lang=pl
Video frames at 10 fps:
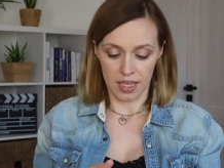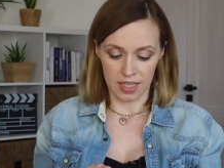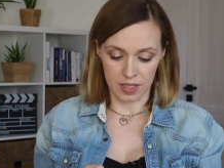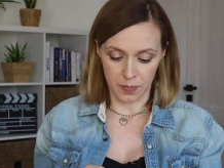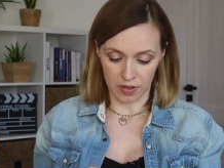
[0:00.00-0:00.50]

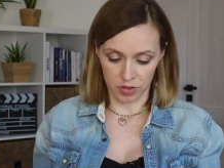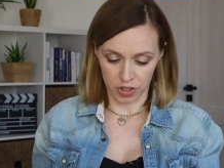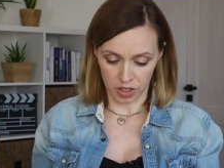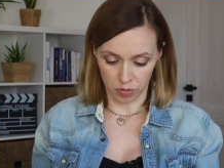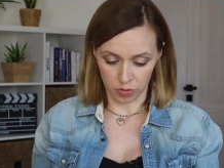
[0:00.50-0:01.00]
e,
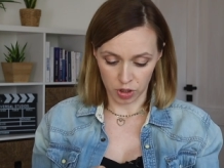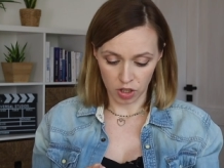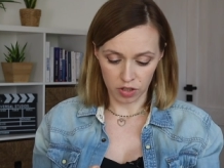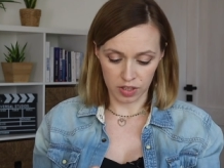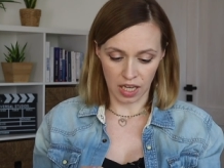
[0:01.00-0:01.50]
sprawdzić, jak to
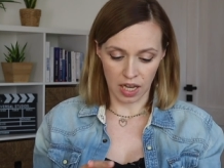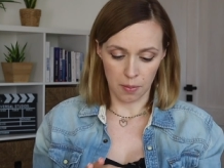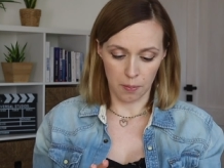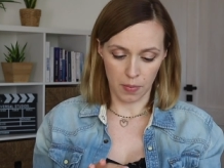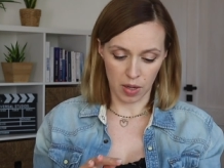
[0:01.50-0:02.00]
wygląda.